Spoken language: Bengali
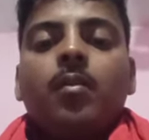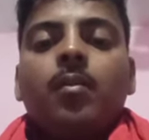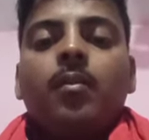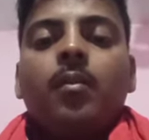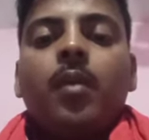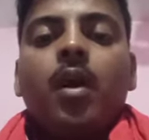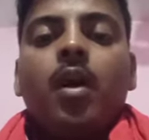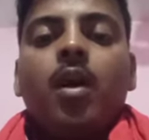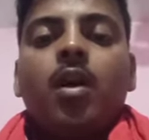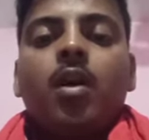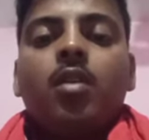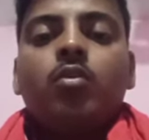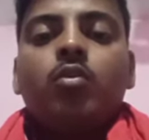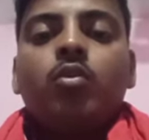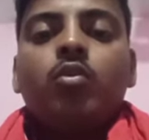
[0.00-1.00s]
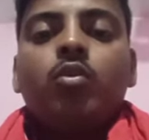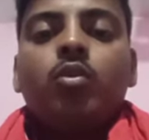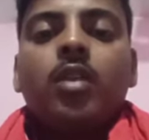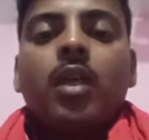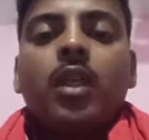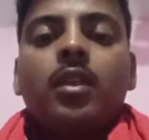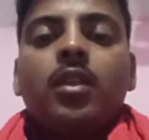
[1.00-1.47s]
বা
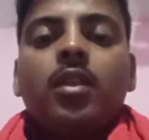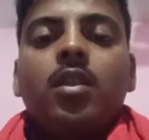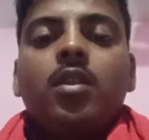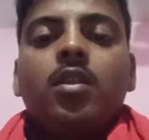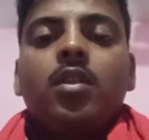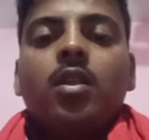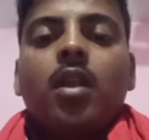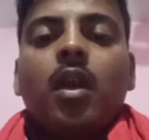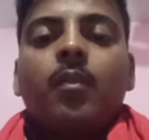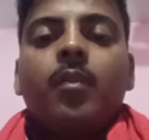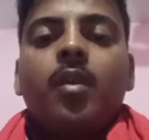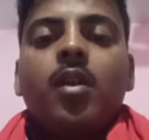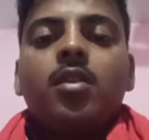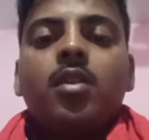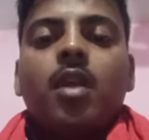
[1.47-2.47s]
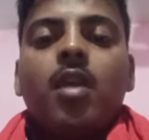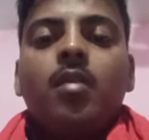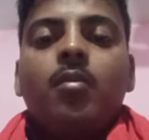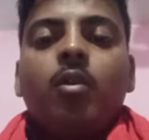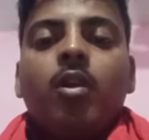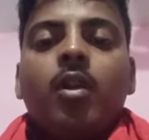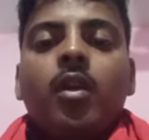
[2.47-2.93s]
দুষ্টুতান্ত্রিক আপনারা যাই
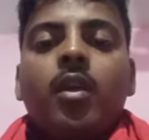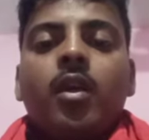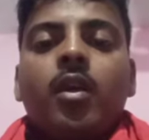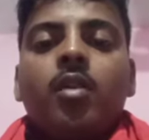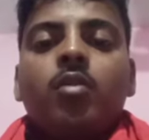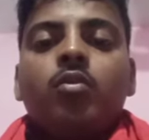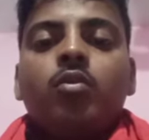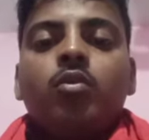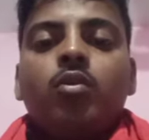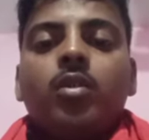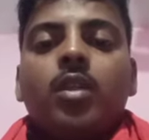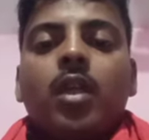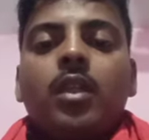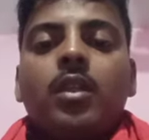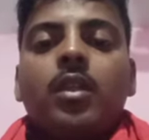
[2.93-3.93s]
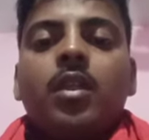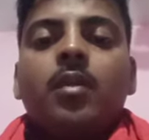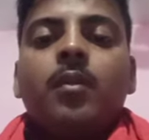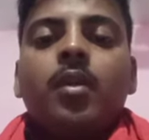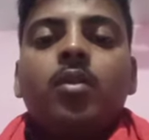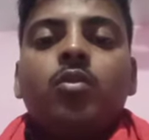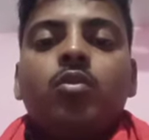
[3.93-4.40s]
বলেন না কেন দুষ্টুতান্ত্রিক
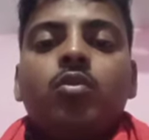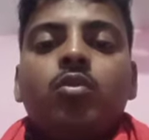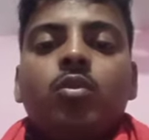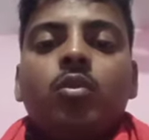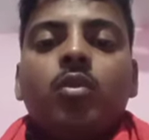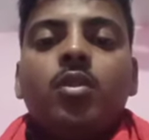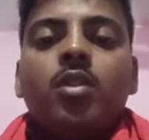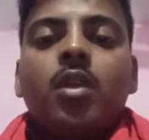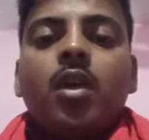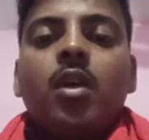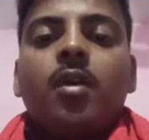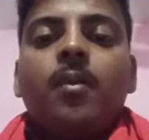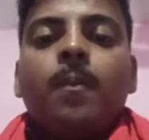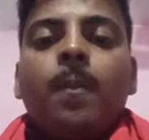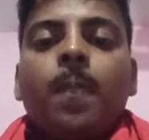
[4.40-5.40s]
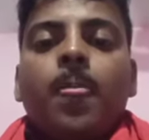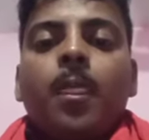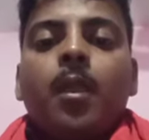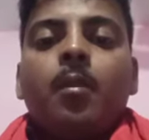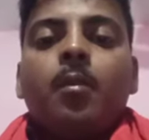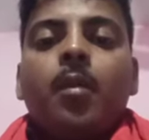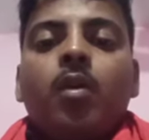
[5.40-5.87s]
বা দুষ্টু ওজা
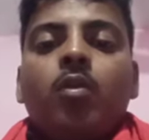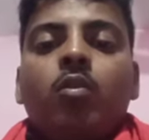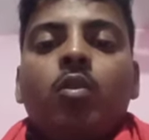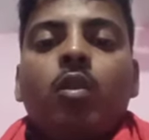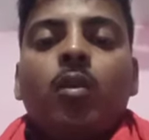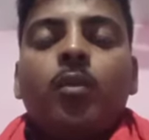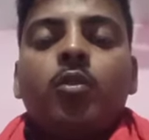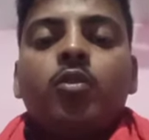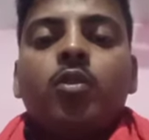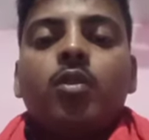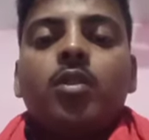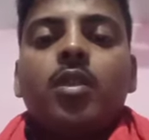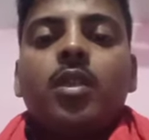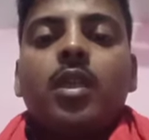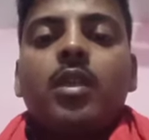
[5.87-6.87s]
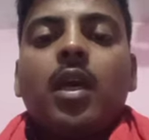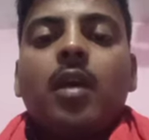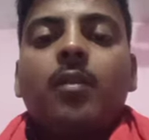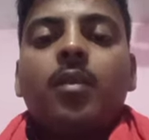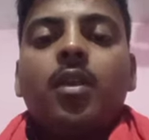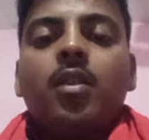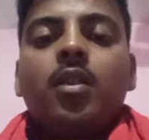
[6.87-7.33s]
বা কোনো অপশক্তি যাতে
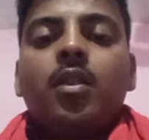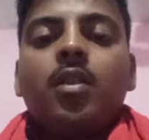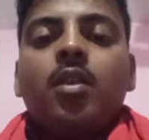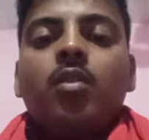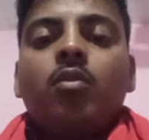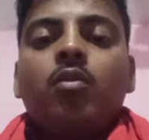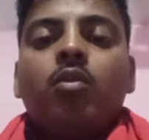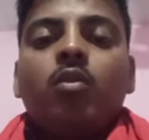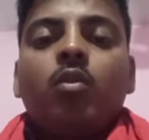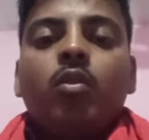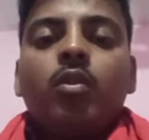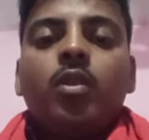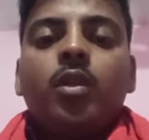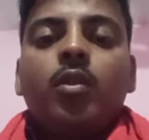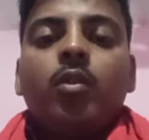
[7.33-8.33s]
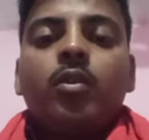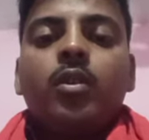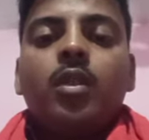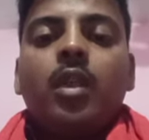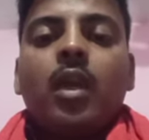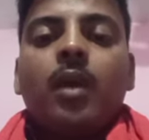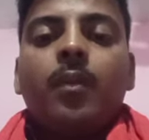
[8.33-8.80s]
আপনাদেরকে কোনো ক্ষতি করতে
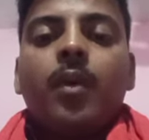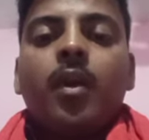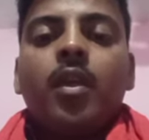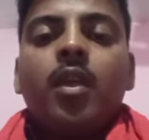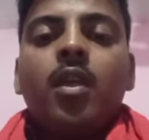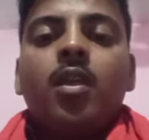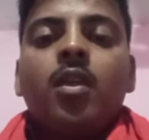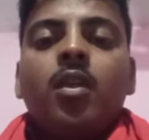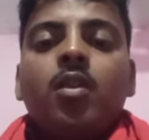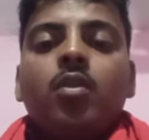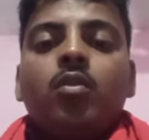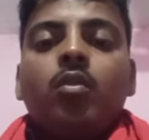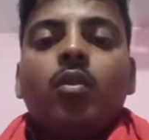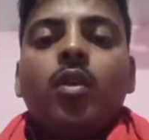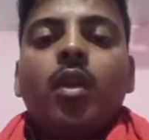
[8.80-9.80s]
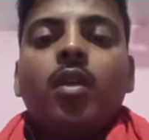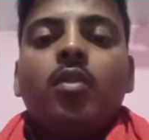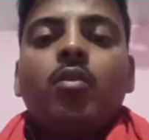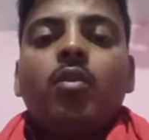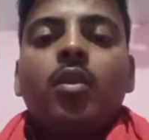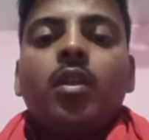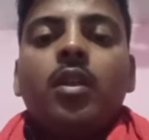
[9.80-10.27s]
না পারে তো এই
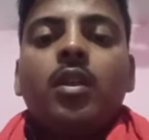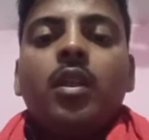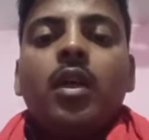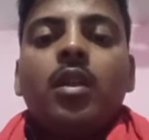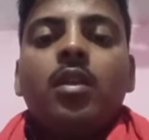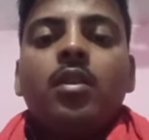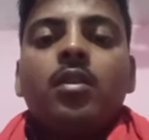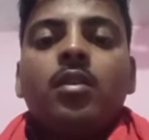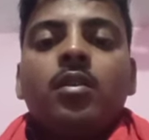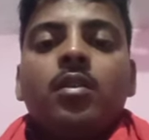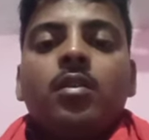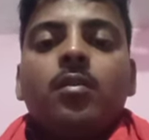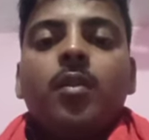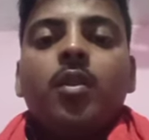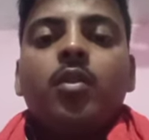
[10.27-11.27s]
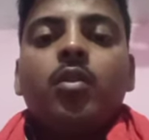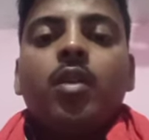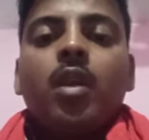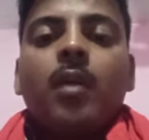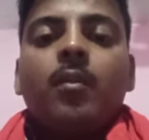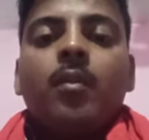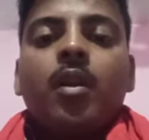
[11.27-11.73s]
গণ্ডিটার ভিতরে
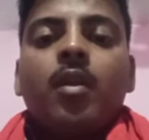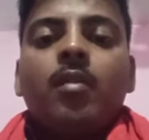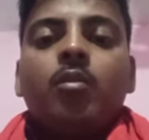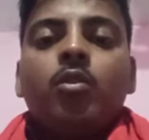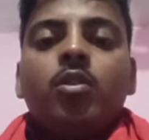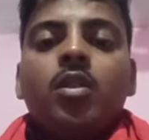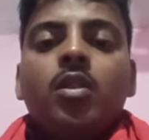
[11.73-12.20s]
আপনারা বসে